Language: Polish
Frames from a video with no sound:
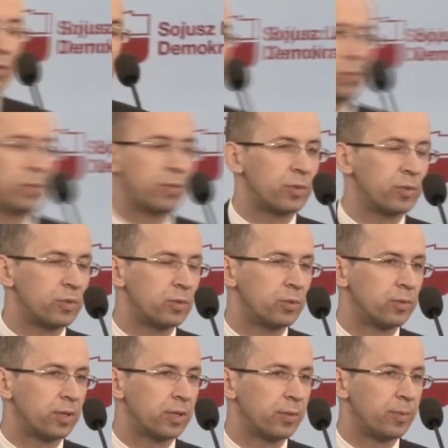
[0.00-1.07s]
no chciałbym zwrócić
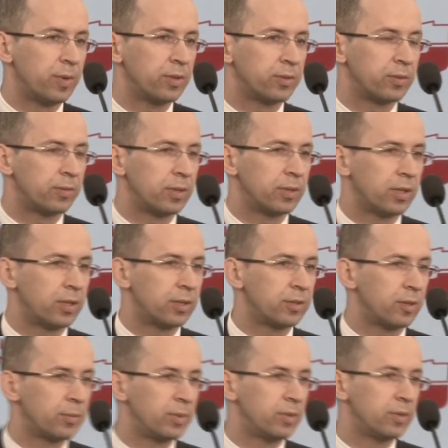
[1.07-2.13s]
uwagę Państwa na
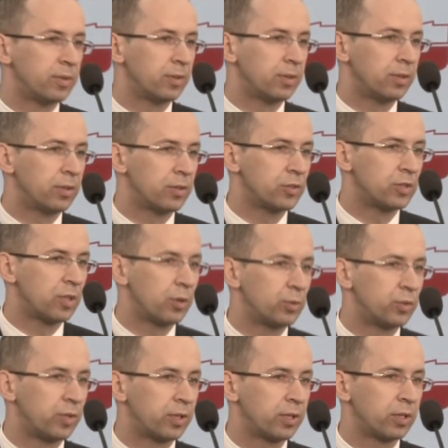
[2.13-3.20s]
zapisy rozdziału
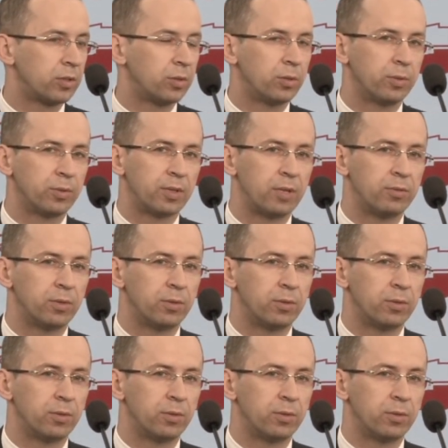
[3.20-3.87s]
czwartego ustawy